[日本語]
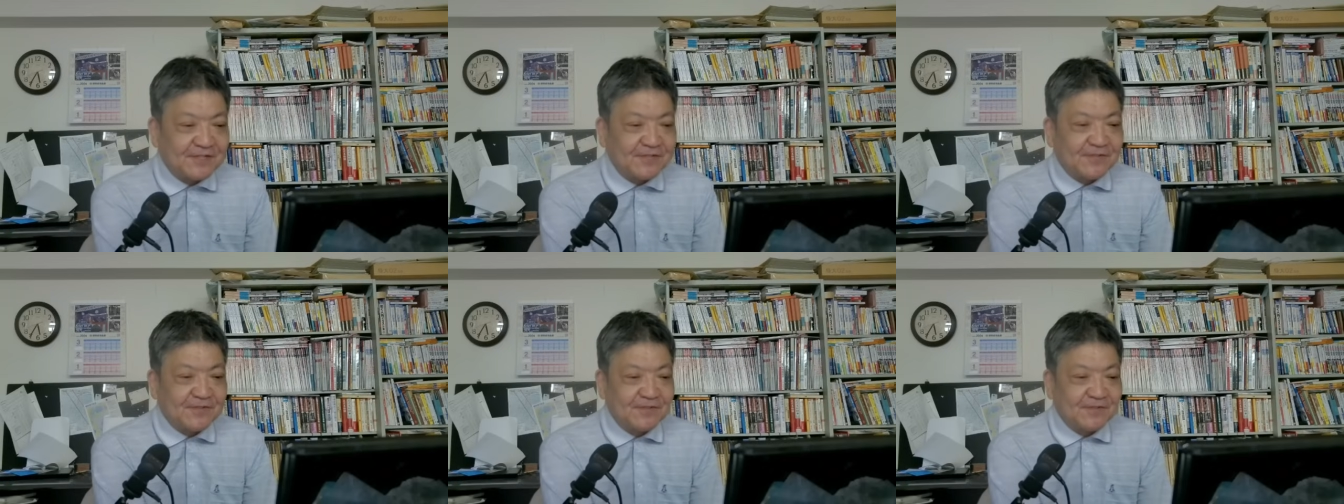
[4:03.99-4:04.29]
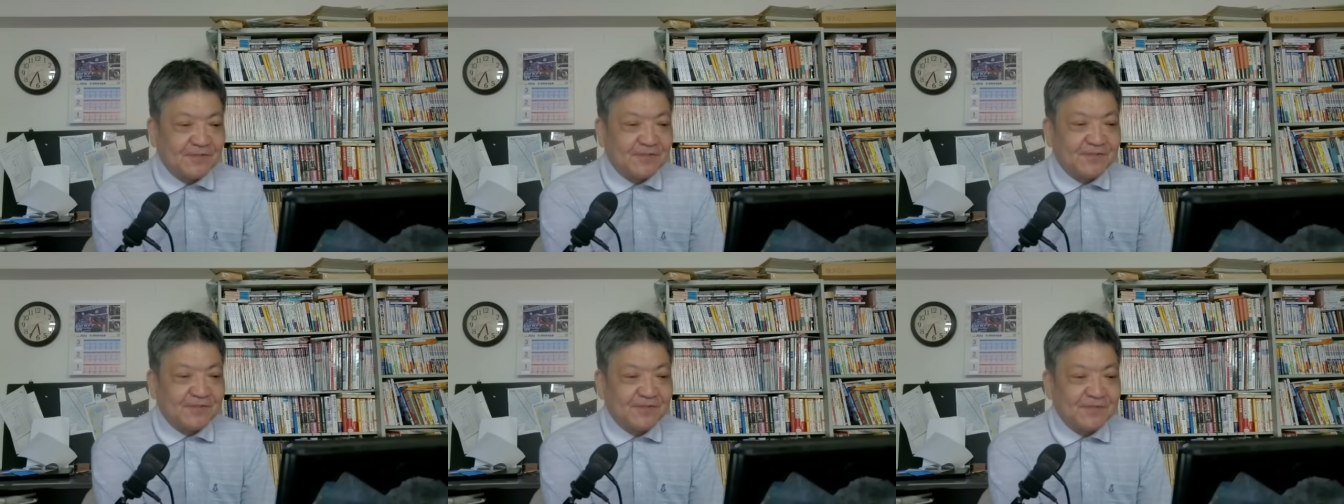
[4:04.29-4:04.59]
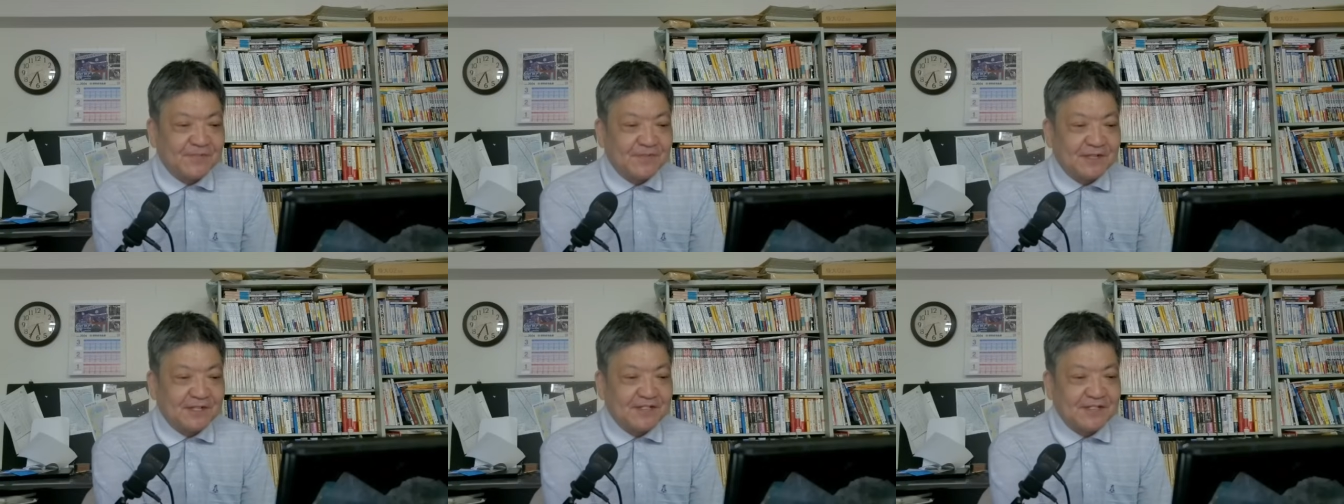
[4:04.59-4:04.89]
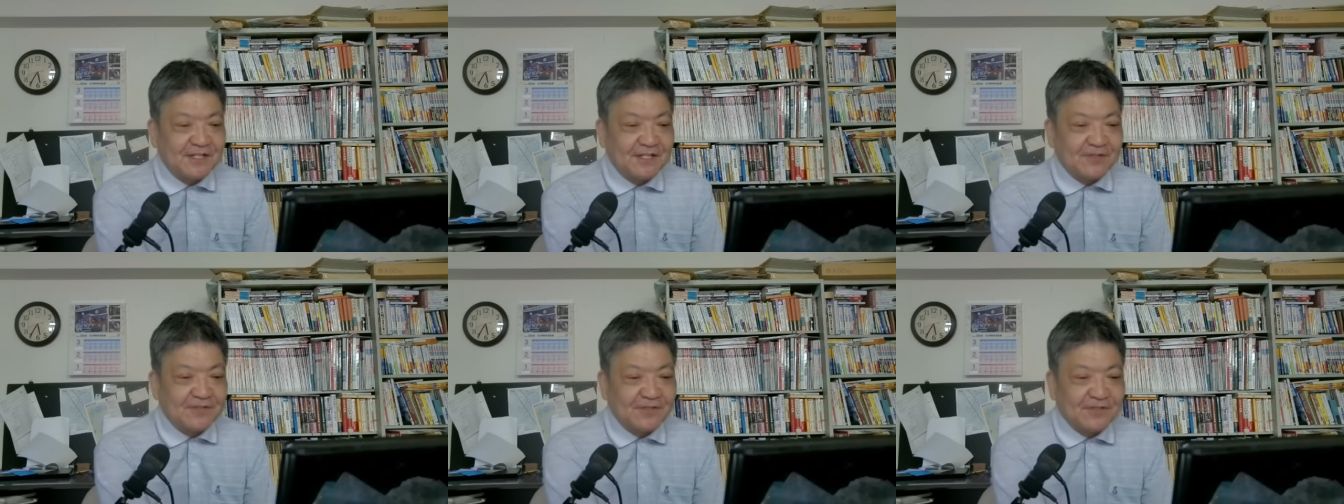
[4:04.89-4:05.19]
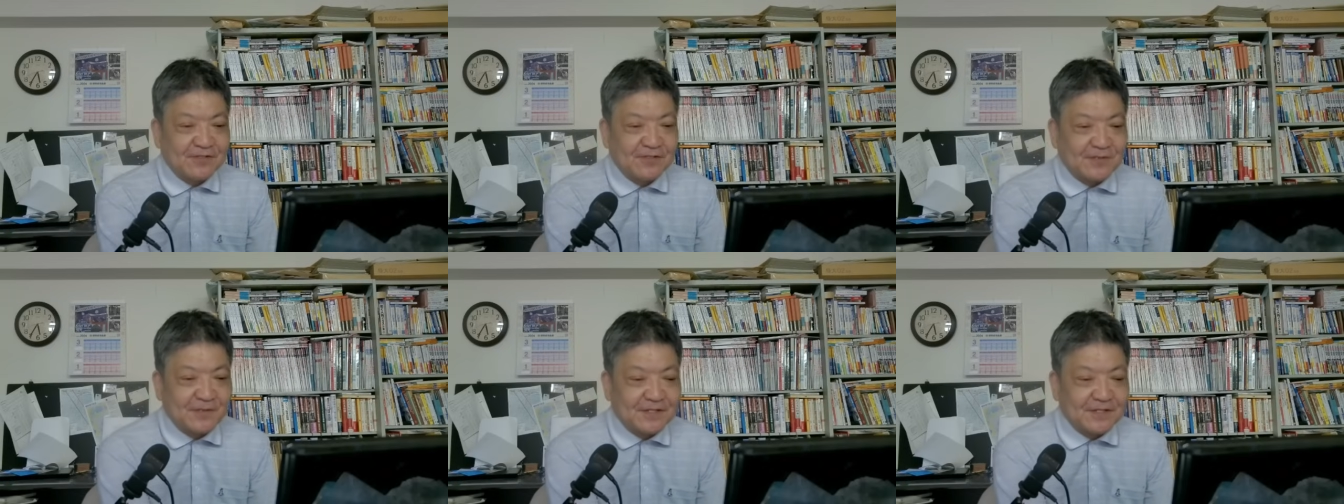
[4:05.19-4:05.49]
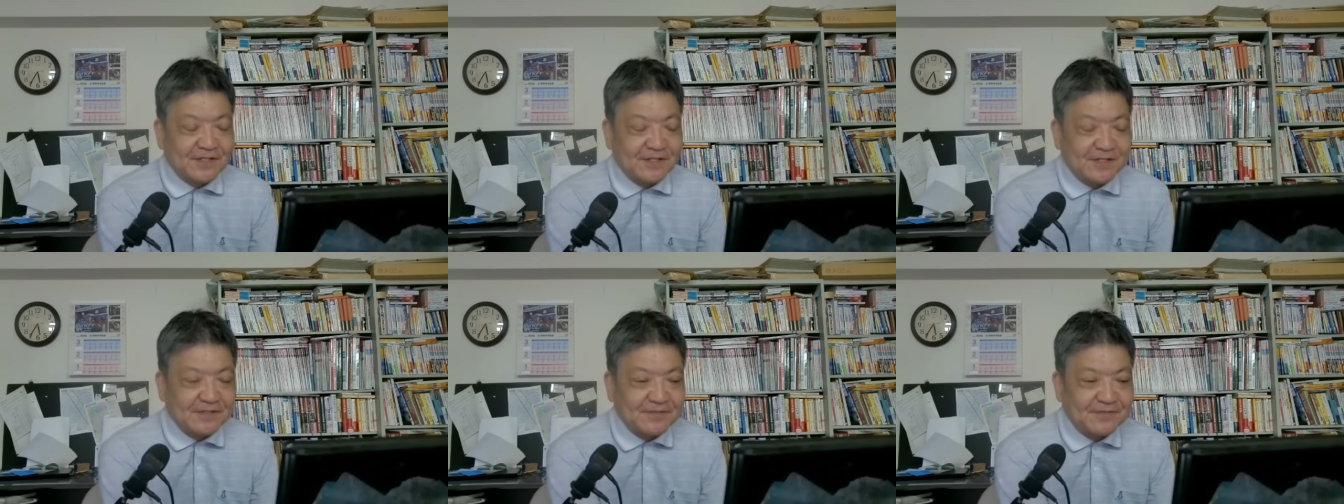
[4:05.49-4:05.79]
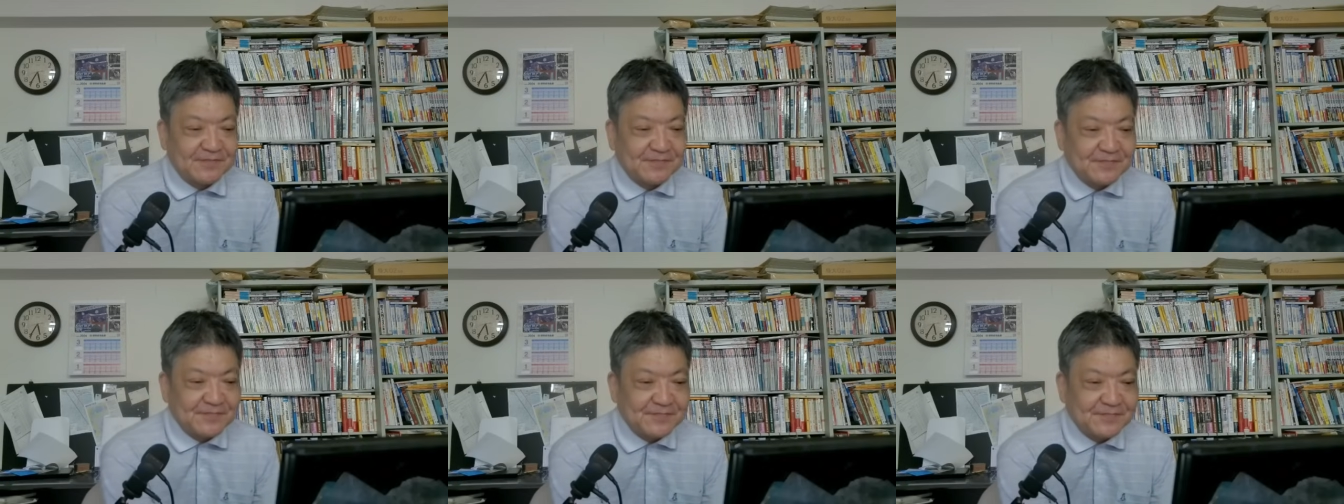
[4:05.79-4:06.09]
場の40%を占めている
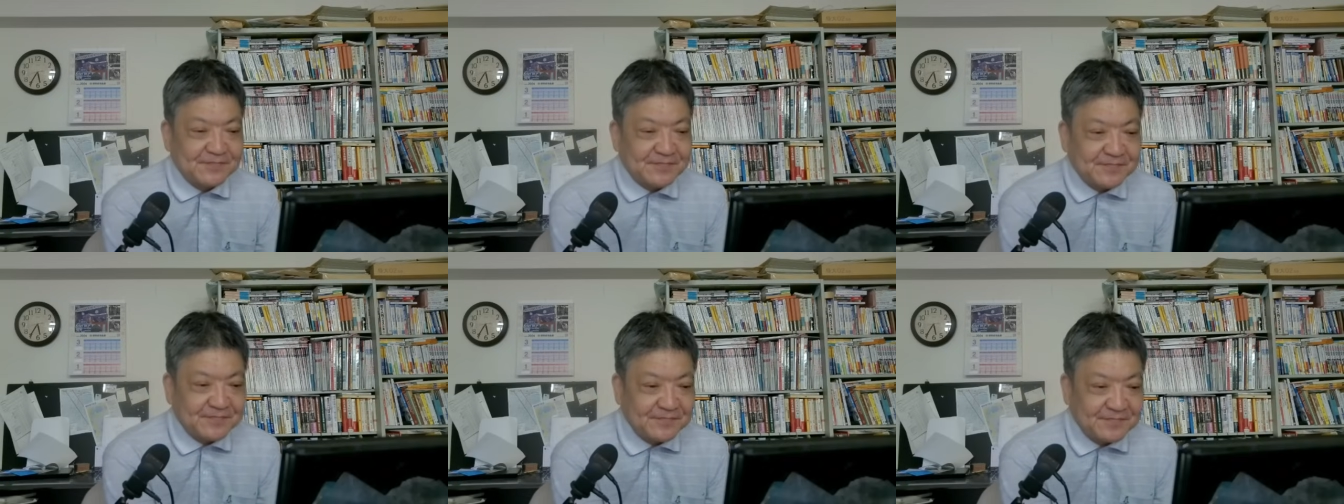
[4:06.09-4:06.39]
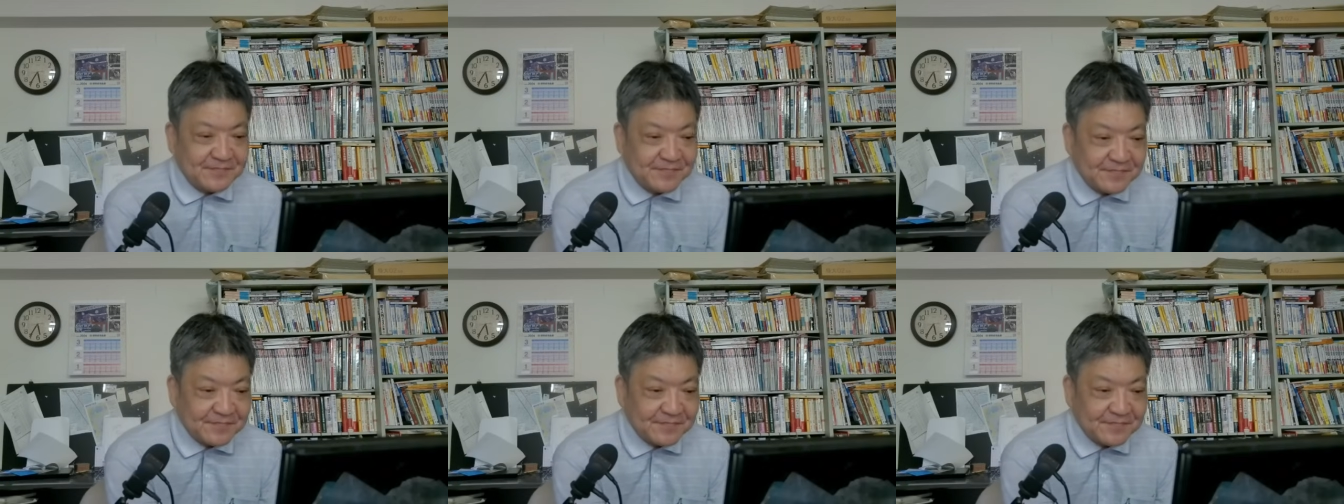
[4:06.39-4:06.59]
うん